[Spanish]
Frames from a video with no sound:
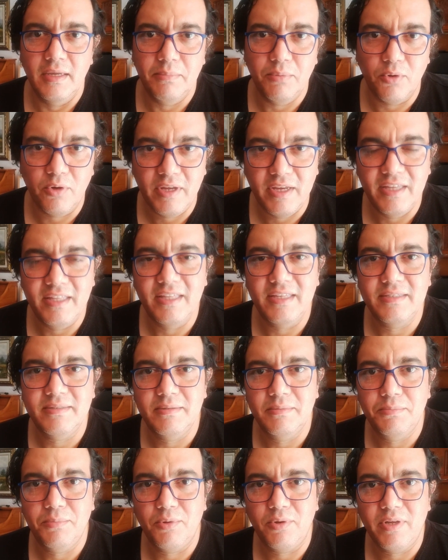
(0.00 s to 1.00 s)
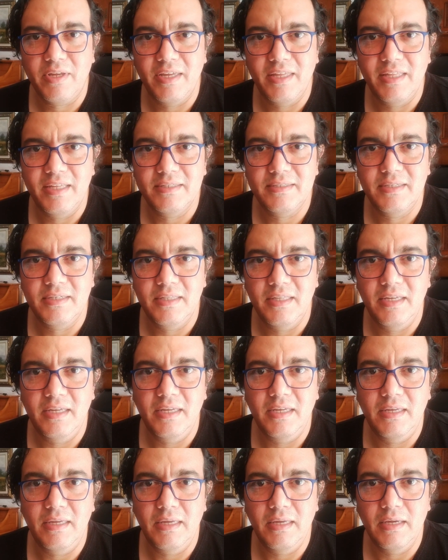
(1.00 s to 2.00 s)
por, qué, por qué
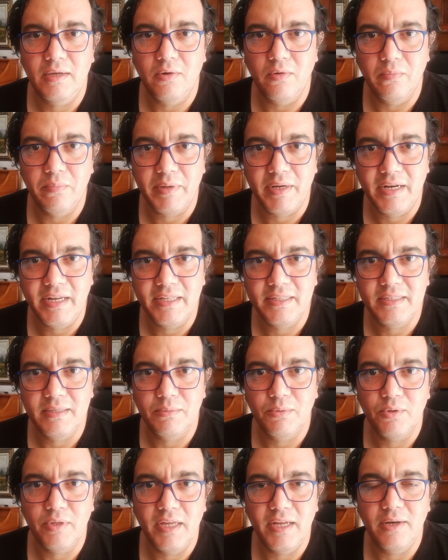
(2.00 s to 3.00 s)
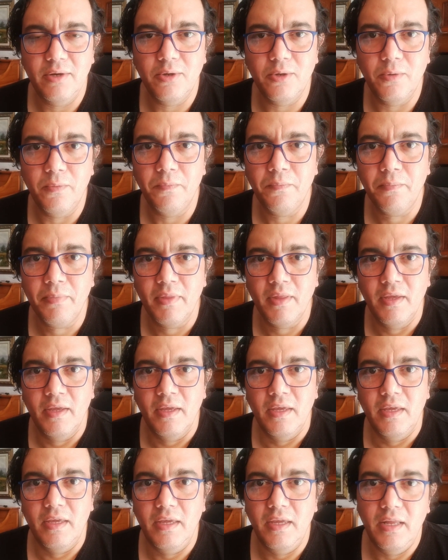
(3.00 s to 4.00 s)
decidí comprar este modelo,
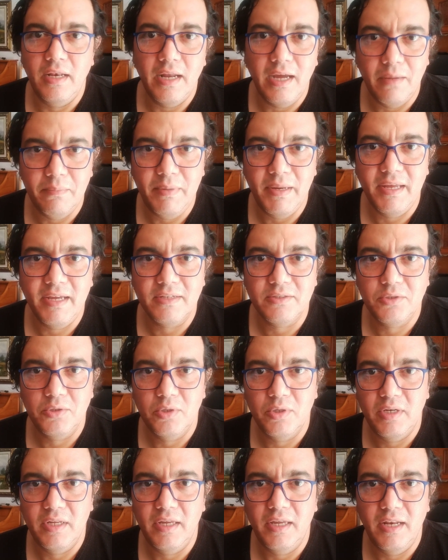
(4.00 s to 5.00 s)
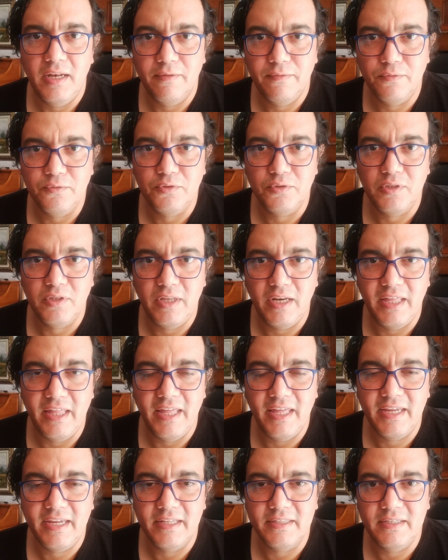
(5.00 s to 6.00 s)
y las aplicaciones y las
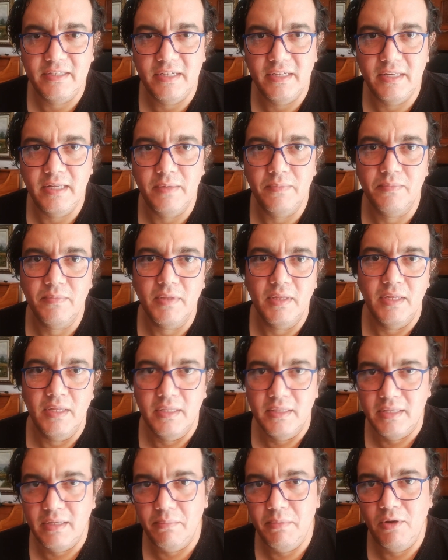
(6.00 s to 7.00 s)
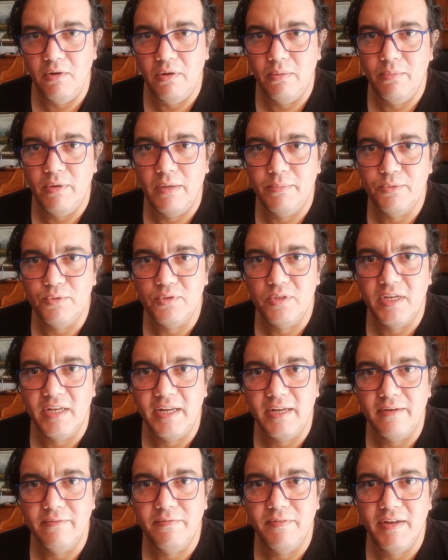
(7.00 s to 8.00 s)
funcionalidades que tiene. También lo vamos a montar
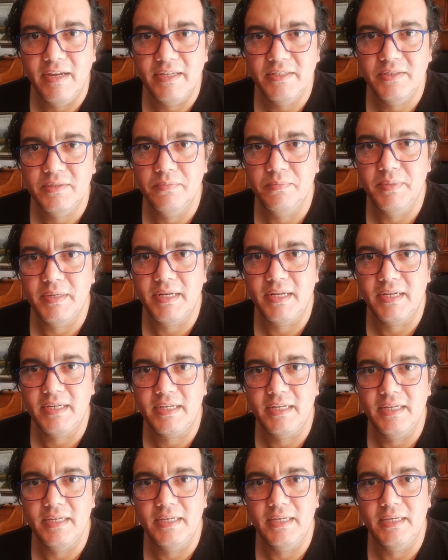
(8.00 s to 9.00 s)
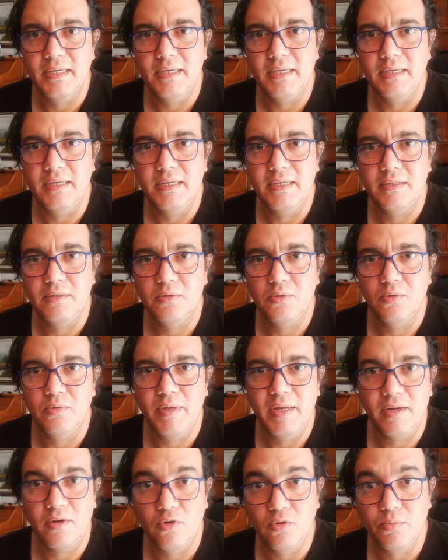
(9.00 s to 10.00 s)
en el Flash para que esto
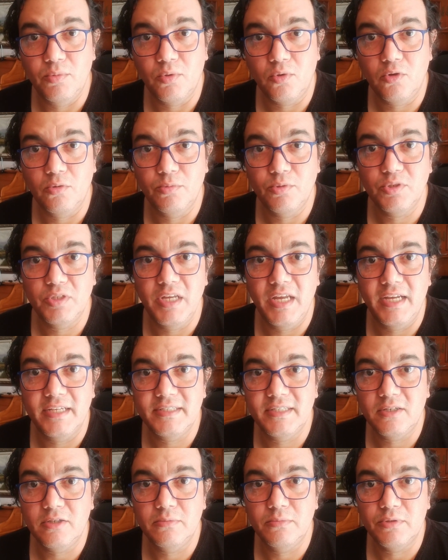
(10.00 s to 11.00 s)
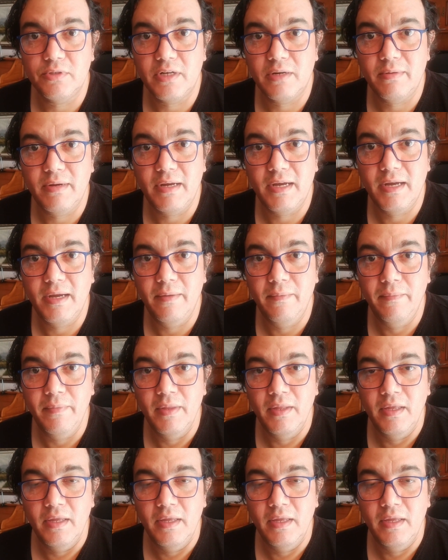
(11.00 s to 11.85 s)
vean cómo, cómo se hace, cómo trabaja